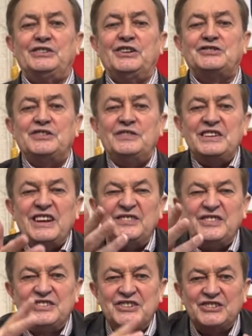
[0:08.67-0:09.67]
No czy wy nie
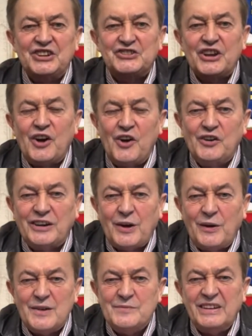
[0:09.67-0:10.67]
widzicie, że ograł
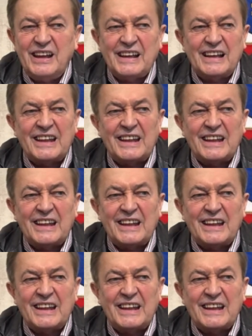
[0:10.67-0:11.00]
Amerykę?